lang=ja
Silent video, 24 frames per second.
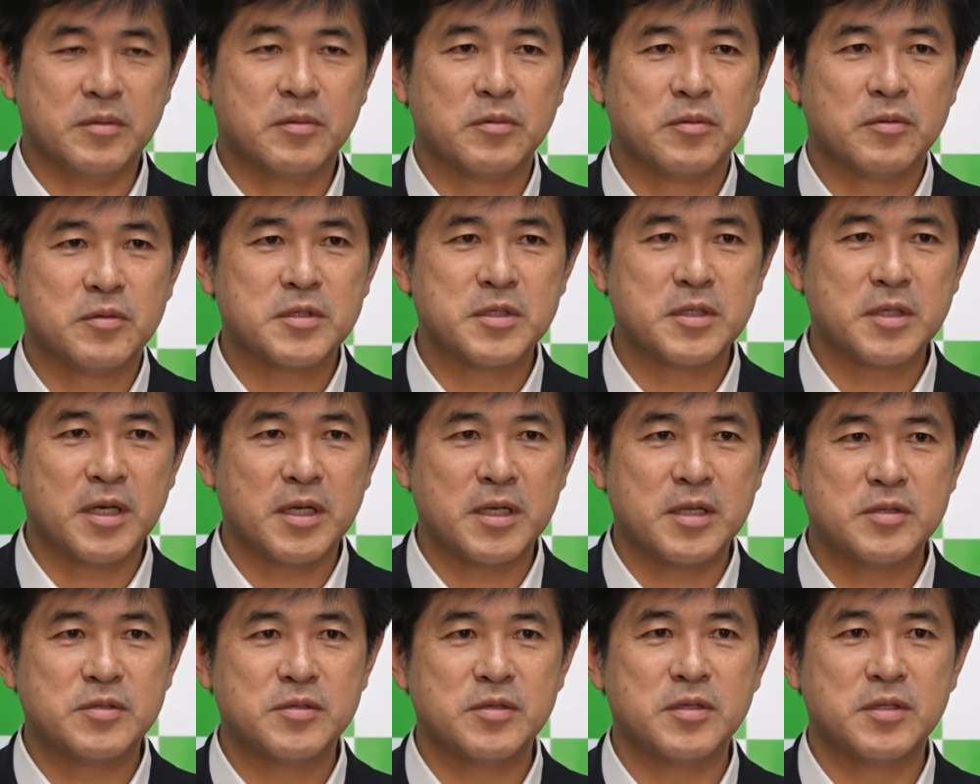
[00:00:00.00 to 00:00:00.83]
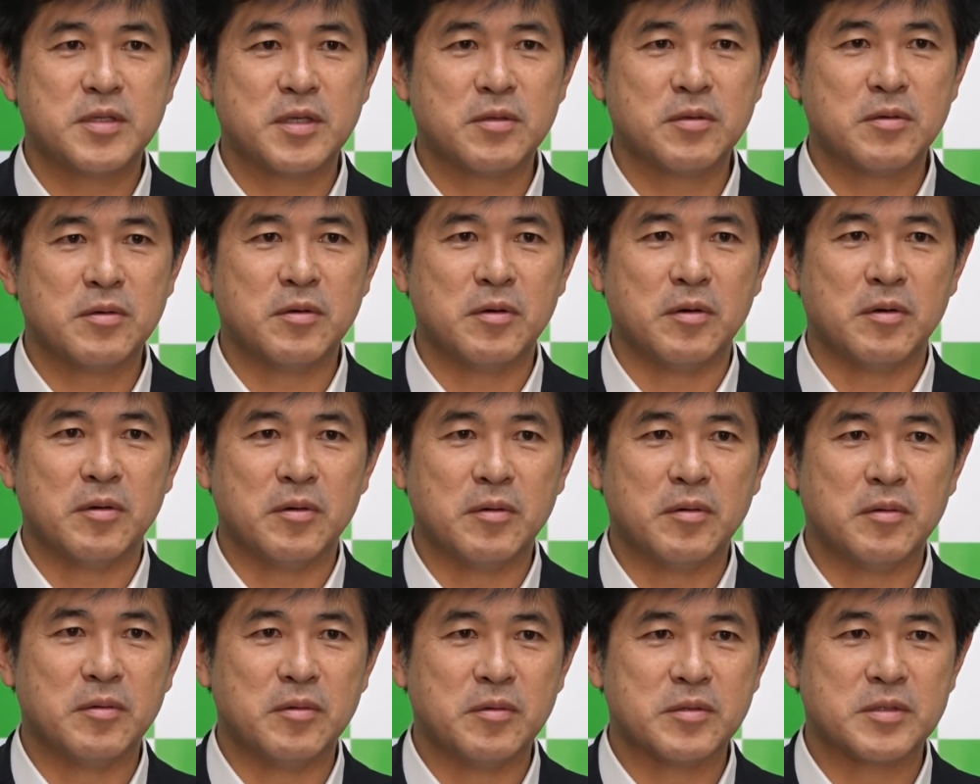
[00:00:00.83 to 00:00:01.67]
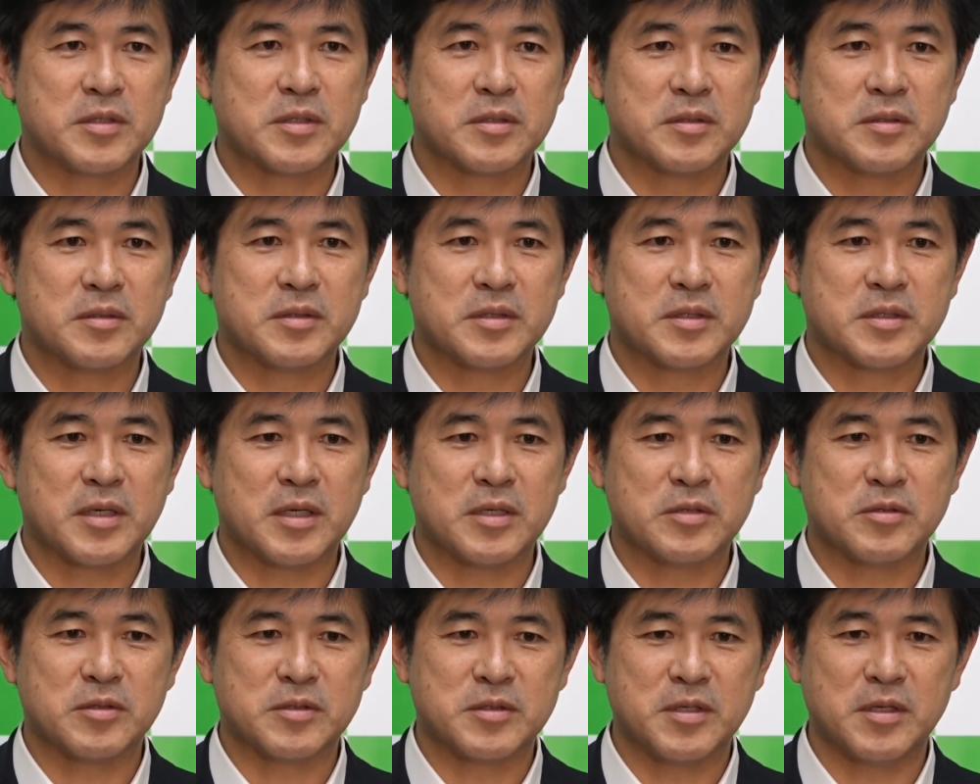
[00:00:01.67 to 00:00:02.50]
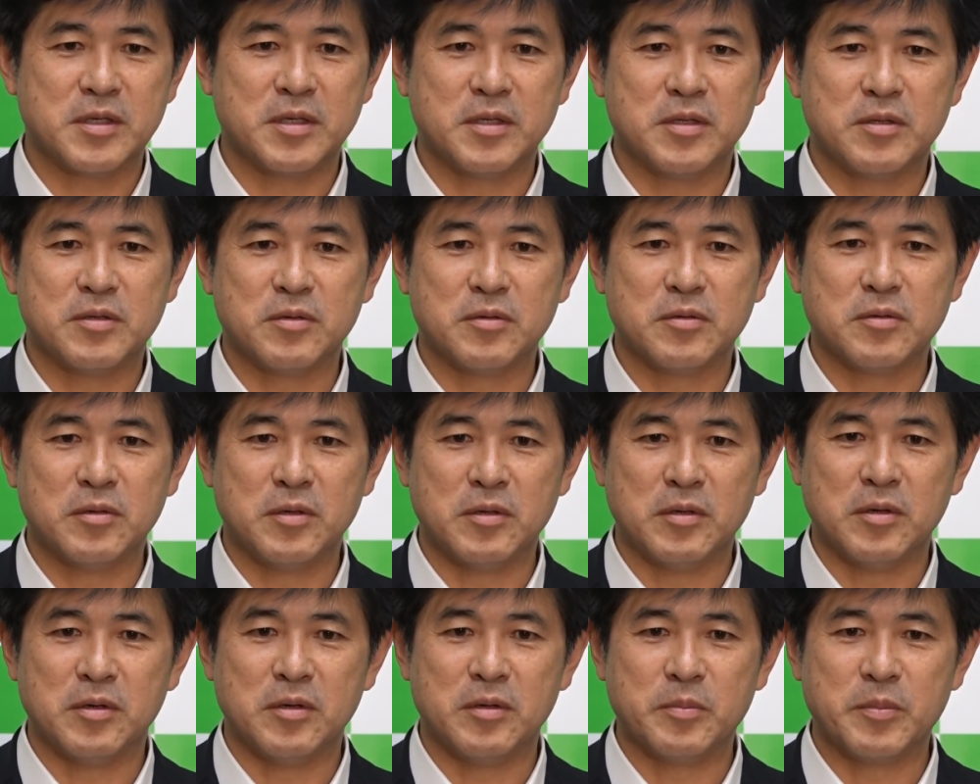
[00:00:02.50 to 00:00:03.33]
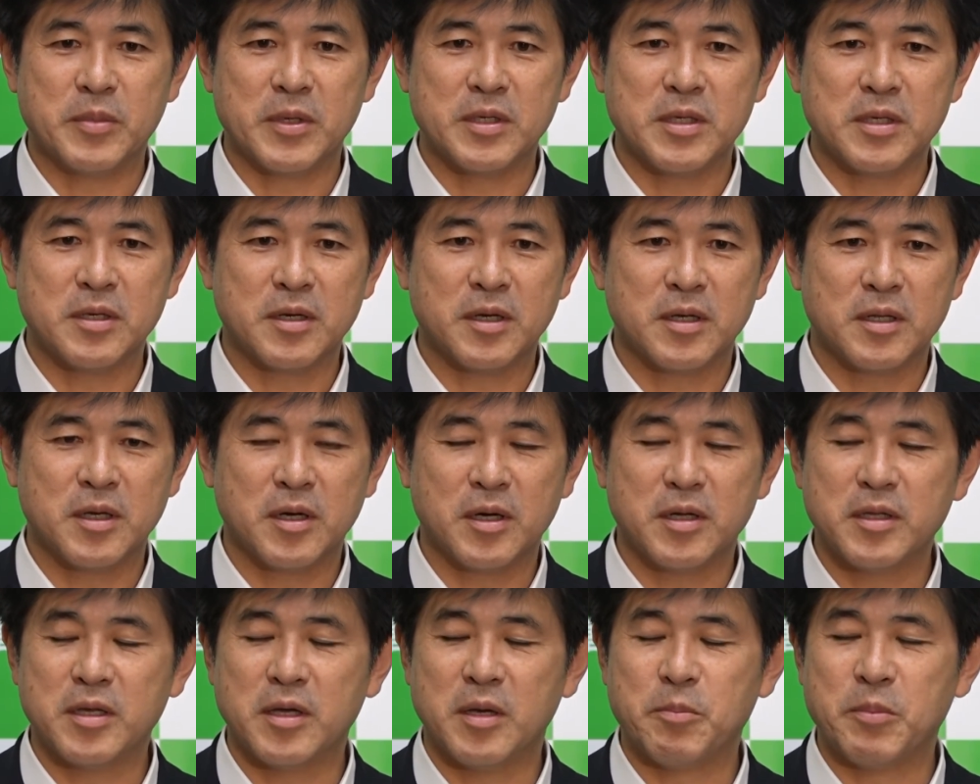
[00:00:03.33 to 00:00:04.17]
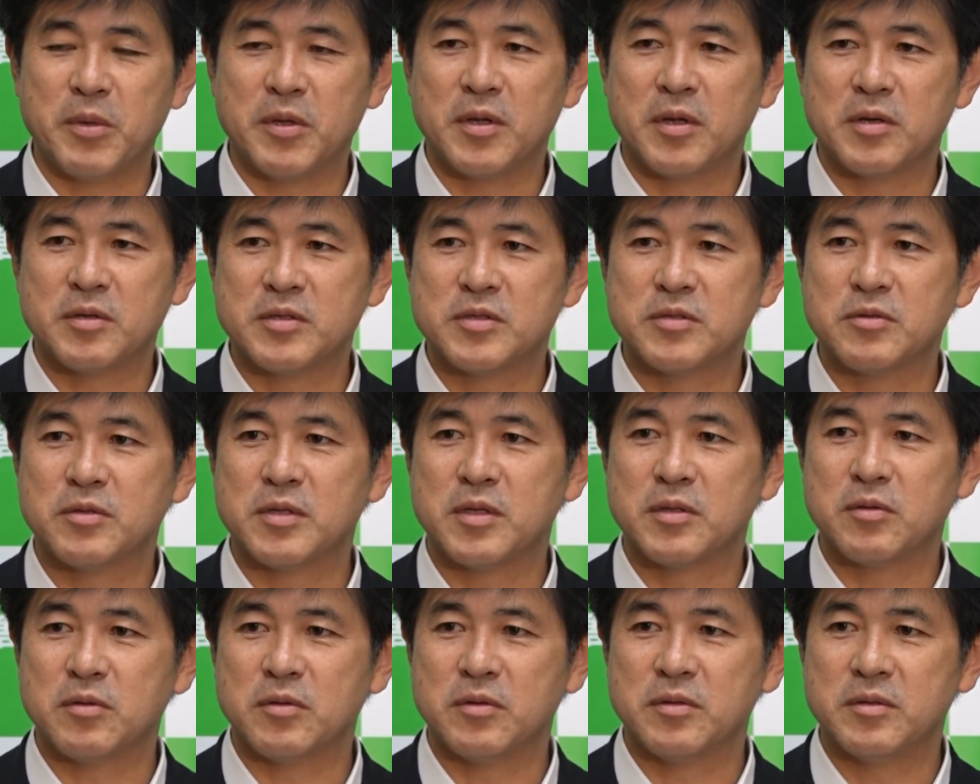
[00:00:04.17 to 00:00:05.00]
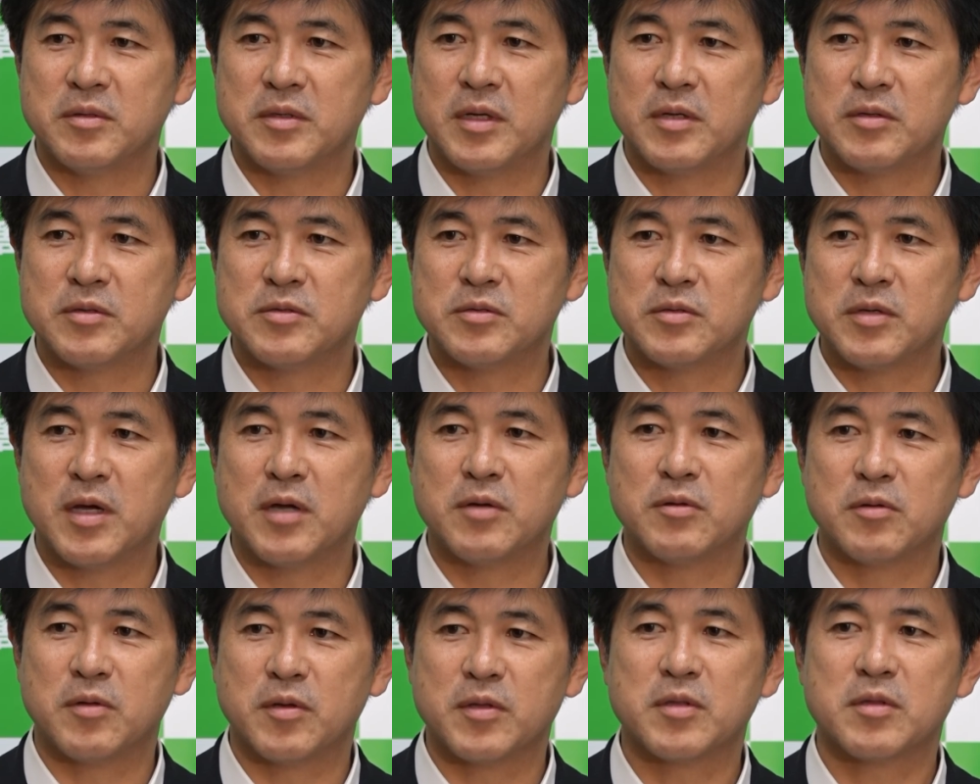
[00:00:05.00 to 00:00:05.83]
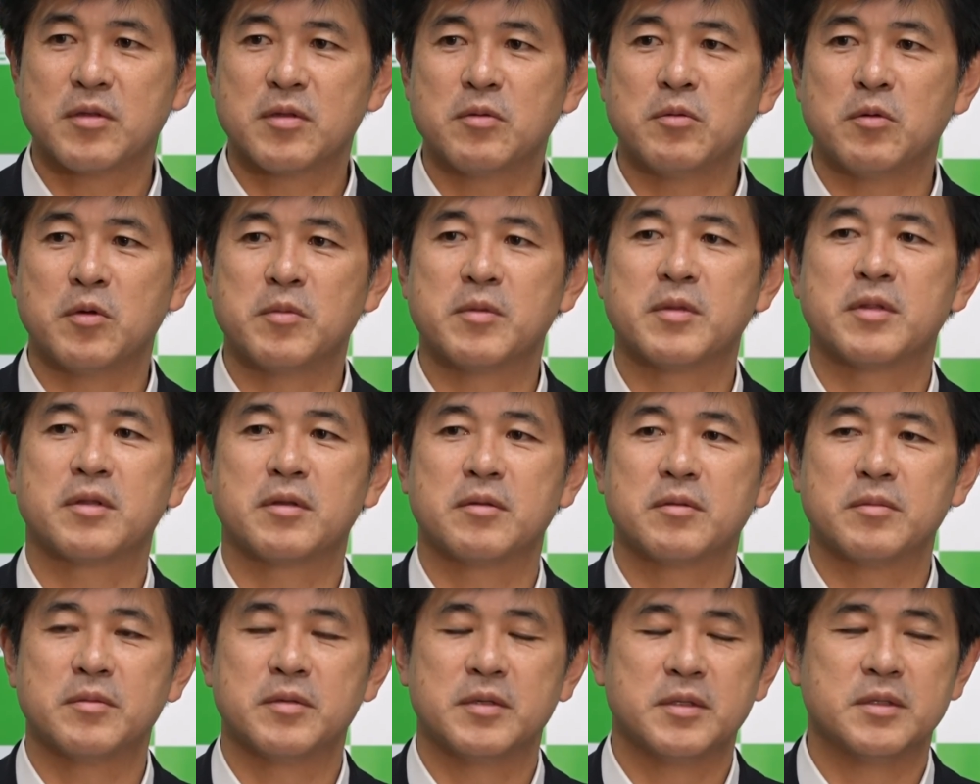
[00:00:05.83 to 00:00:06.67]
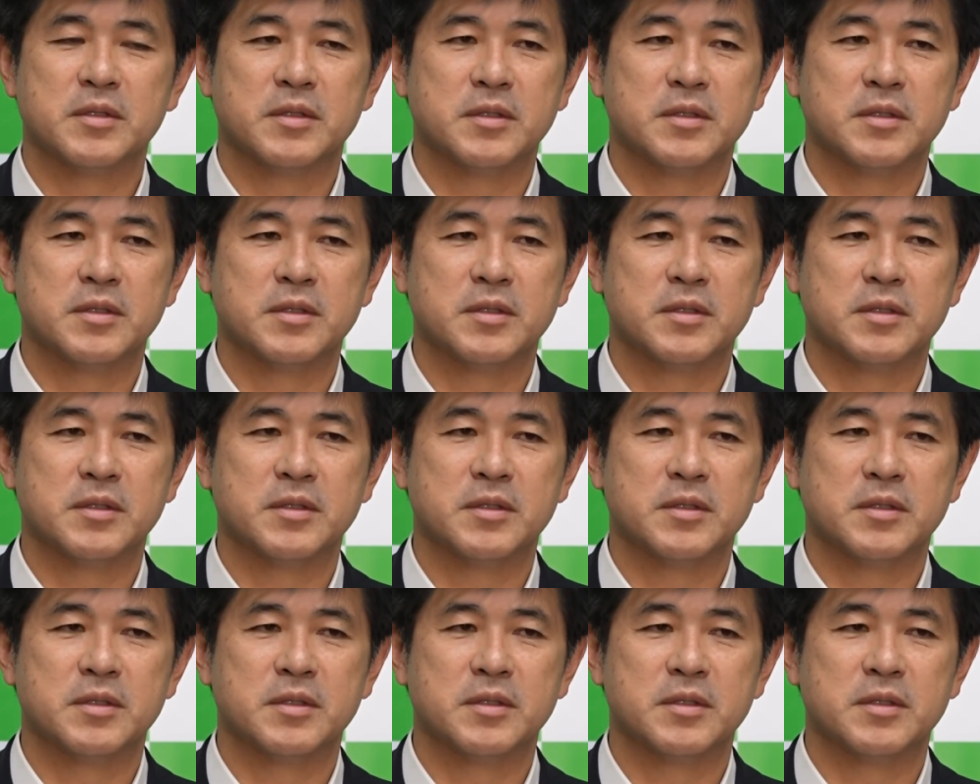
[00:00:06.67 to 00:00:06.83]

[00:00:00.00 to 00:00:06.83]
この違いについてのしっかりした整理っていうのを、やっぱ委員会の中ではやっぱりやる必要だと、やる必要があると私は思いますけど。